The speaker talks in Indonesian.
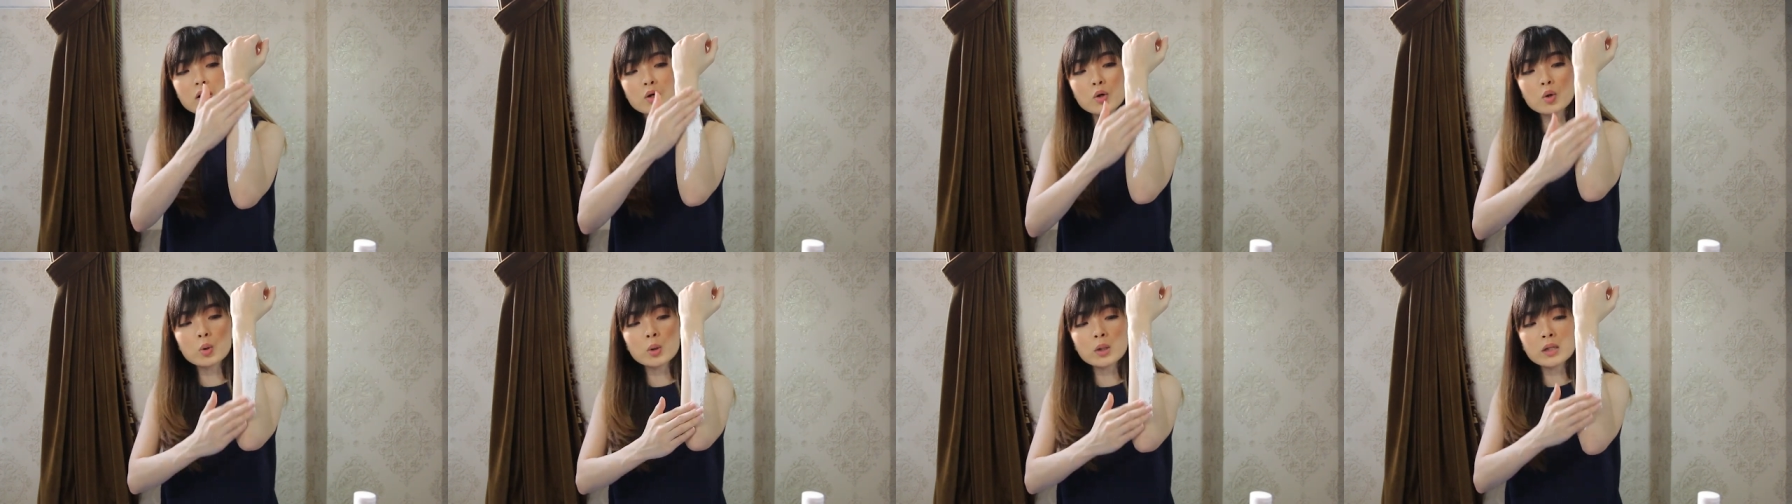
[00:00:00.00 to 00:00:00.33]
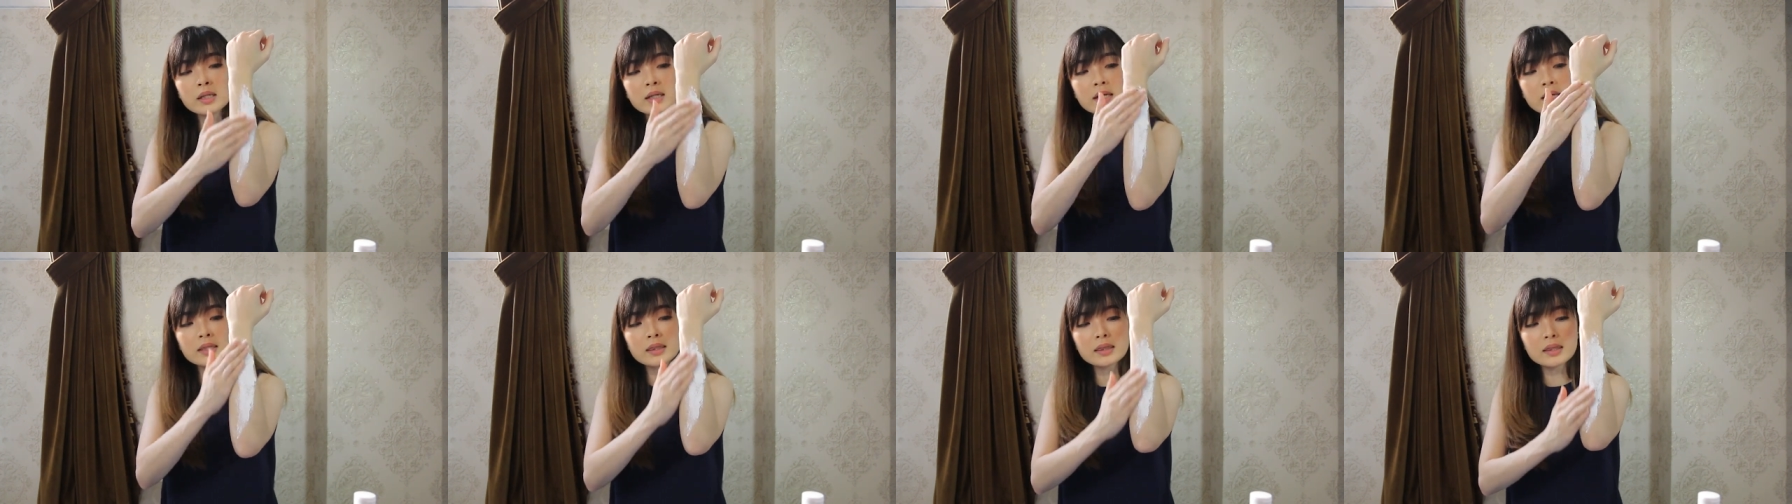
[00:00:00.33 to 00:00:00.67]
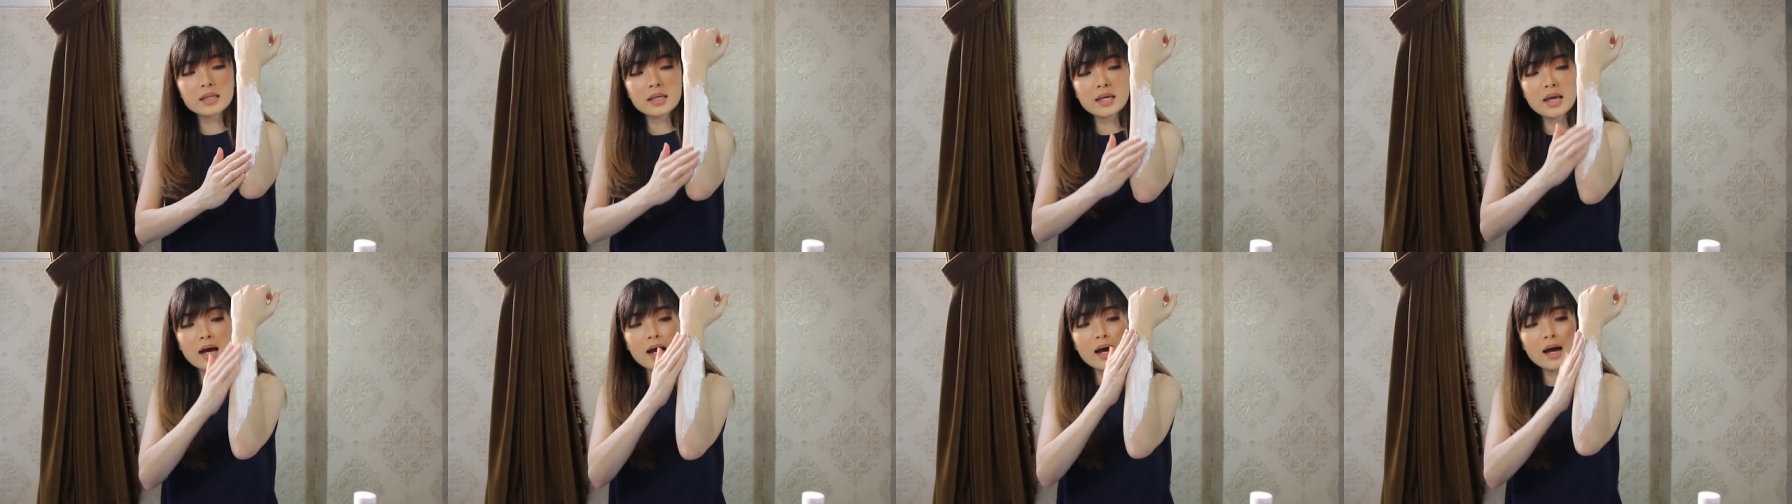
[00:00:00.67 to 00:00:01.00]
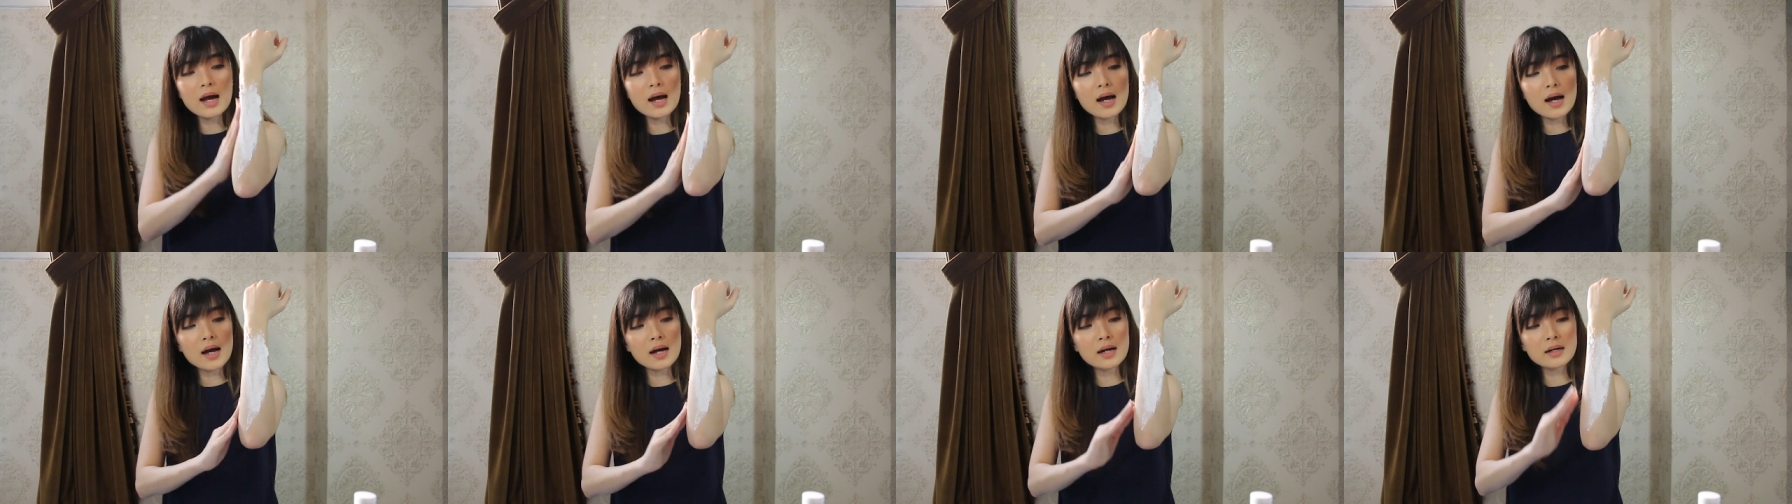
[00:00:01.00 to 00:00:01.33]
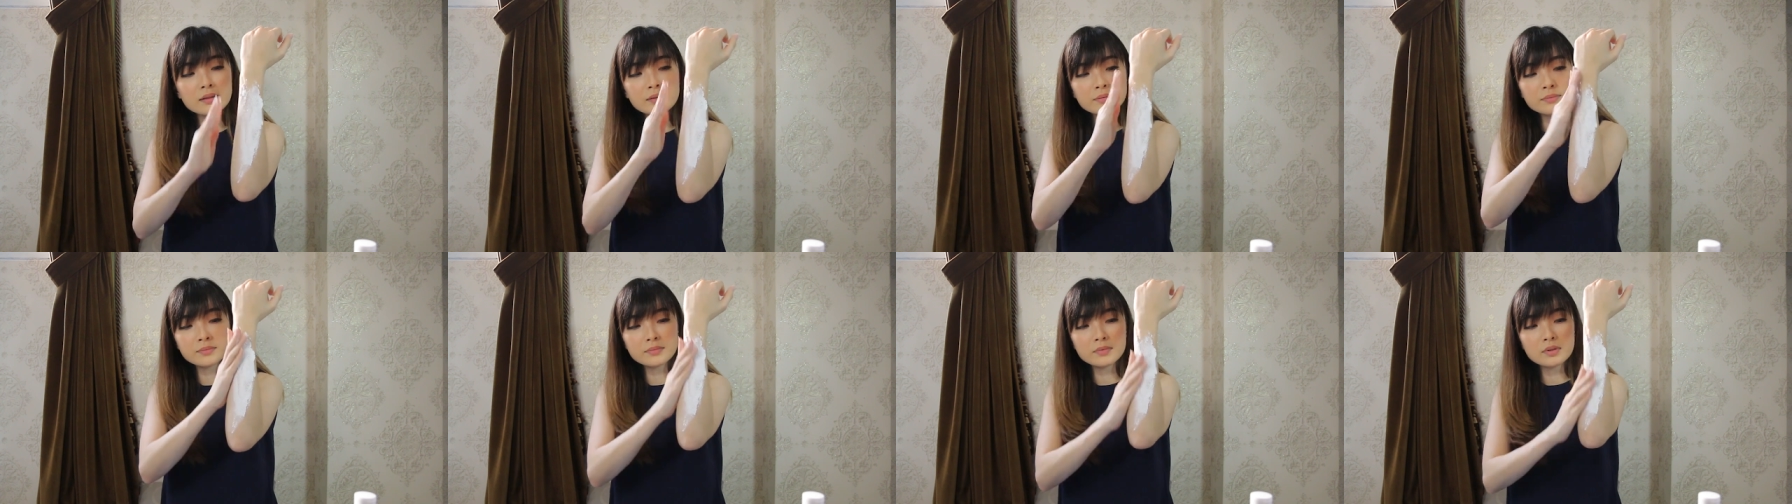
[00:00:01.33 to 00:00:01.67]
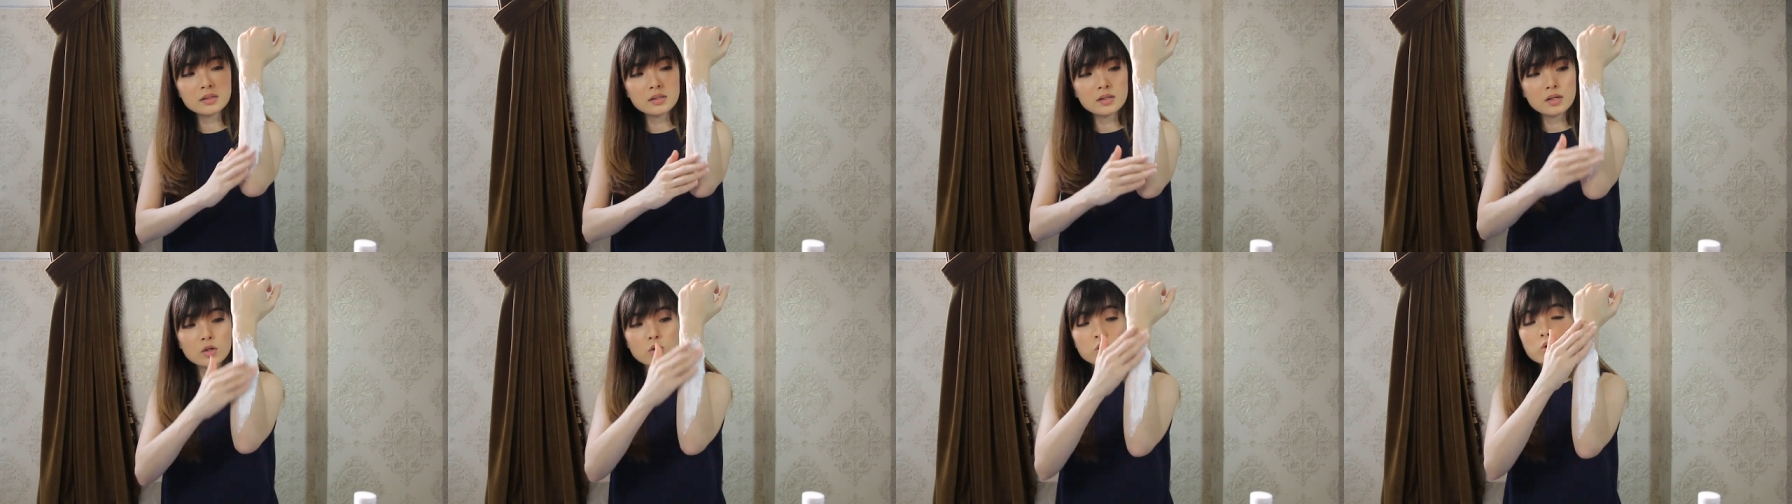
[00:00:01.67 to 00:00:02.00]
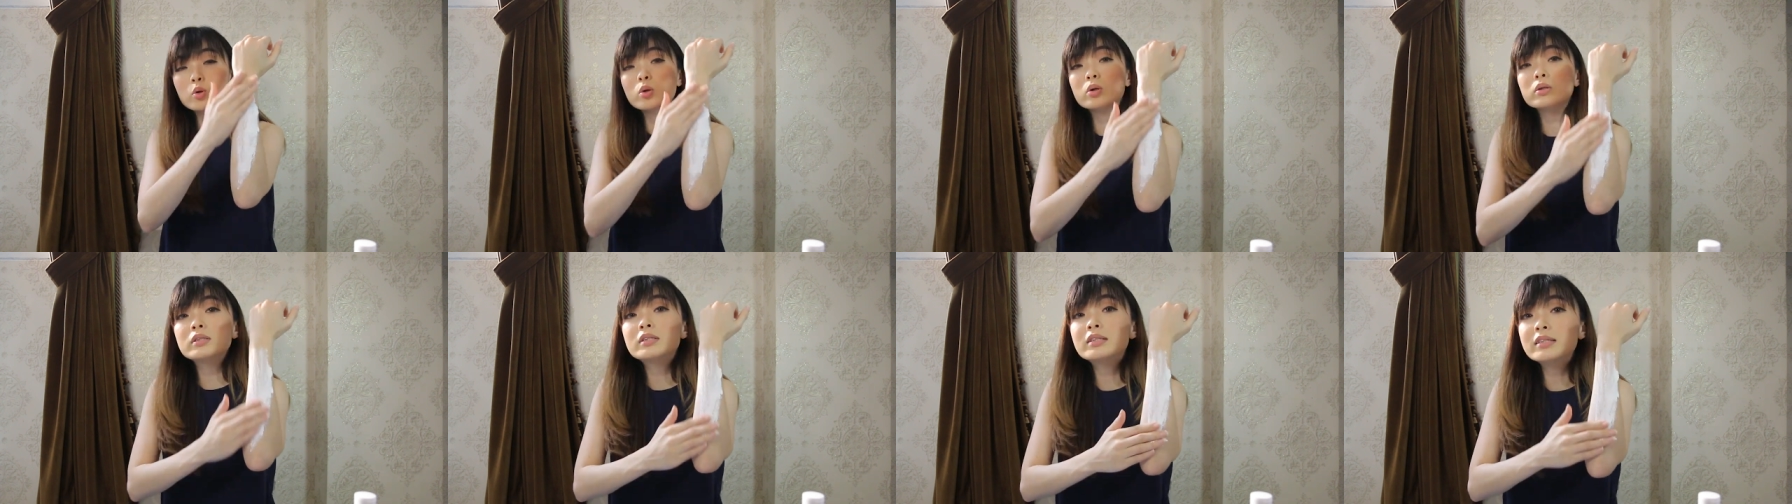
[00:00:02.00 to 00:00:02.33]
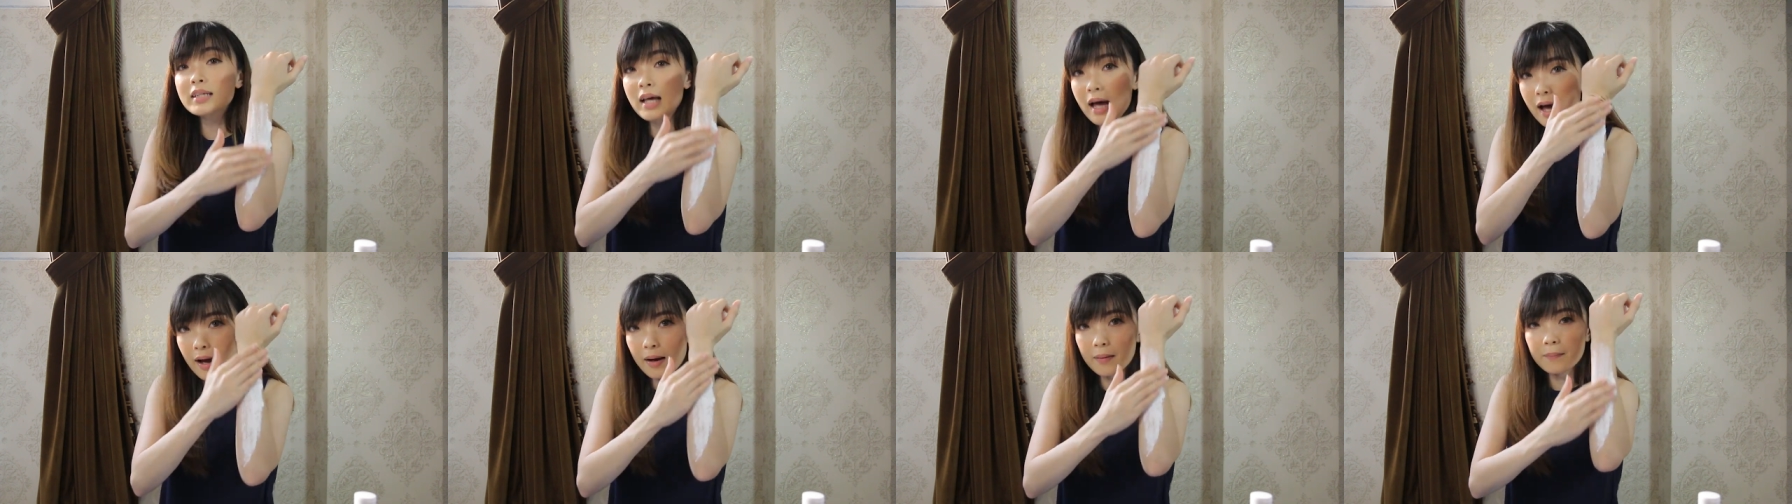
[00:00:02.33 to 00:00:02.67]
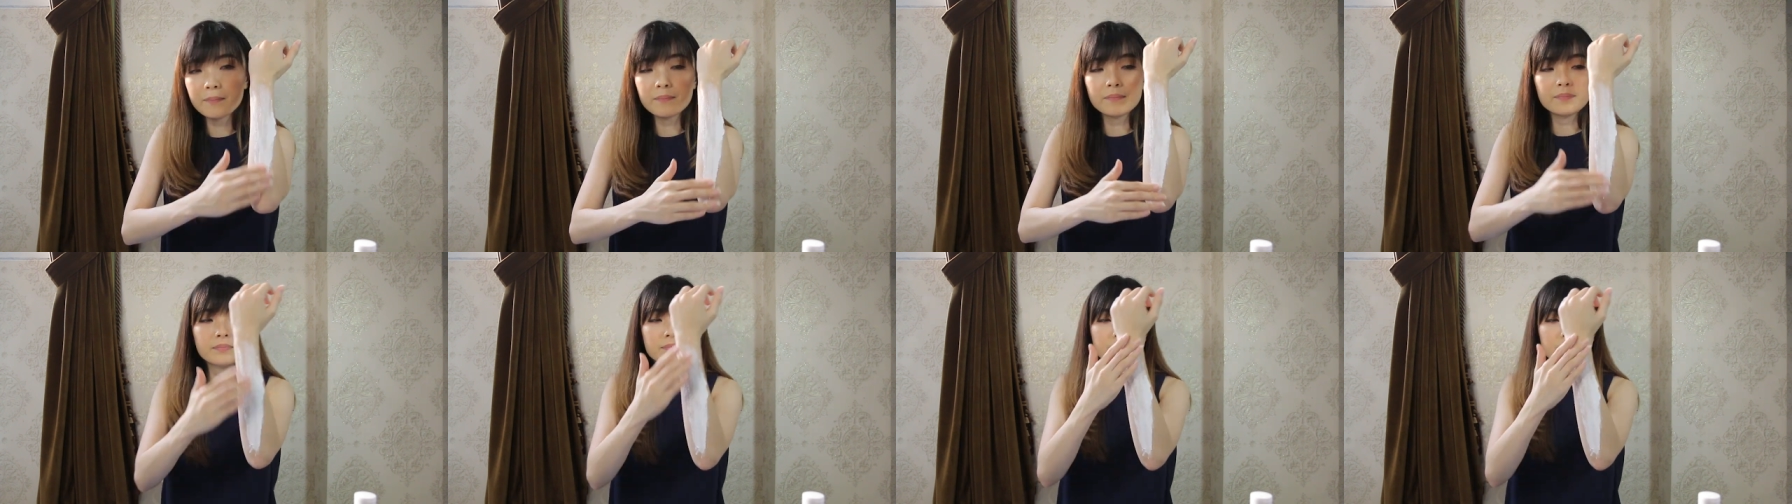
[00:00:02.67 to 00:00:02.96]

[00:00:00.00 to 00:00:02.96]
kulit yang kusam